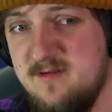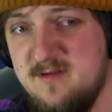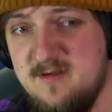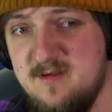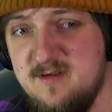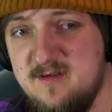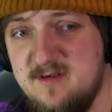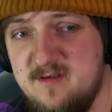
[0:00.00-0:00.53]
E,
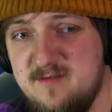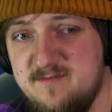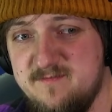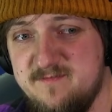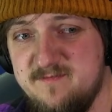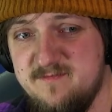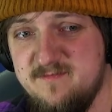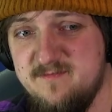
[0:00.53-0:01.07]
Alegoria. E,
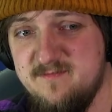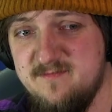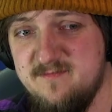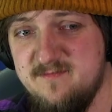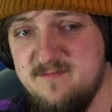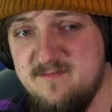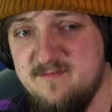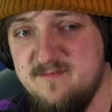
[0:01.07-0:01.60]

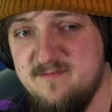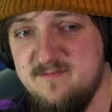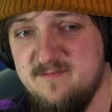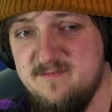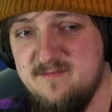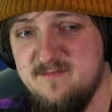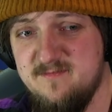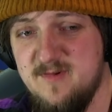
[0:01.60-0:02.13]

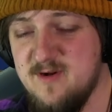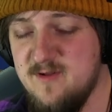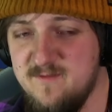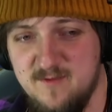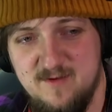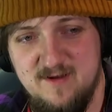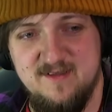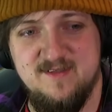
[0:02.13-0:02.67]
Moron w
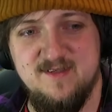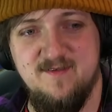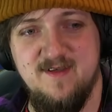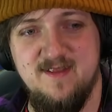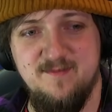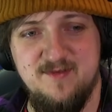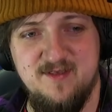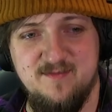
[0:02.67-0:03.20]
ogóle jest
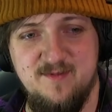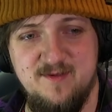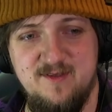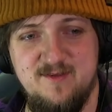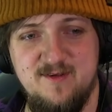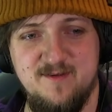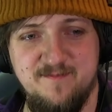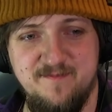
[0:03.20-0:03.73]
schowany przez
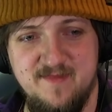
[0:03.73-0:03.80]
monitor.